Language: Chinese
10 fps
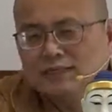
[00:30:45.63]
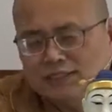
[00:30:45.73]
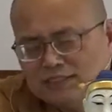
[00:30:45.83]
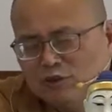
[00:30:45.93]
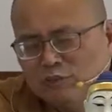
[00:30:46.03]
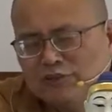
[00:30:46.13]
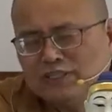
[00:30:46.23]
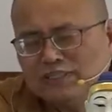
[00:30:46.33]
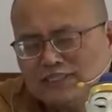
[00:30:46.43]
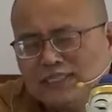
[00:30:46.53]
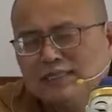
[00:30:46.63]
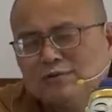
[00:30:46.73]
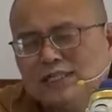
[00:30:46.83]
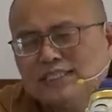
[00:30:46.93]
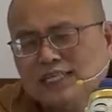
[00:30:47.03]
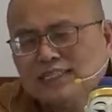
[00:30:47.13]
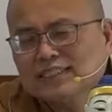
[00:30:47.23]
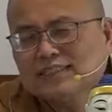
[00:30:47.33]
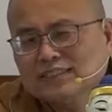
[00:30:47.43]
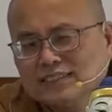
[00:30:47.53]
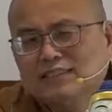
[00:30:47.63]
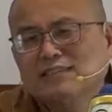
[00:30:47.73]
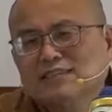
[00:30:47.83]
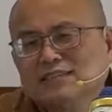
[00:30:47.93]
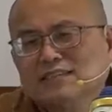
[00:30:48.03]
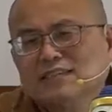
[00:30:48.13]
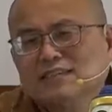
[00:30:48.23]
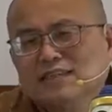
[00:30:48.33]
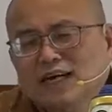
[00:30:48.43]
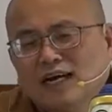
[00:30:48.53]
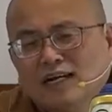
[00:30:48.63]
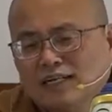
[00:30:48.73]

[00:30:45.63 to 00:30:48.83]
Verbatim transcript: 你有没有跟定慧相应的心啊？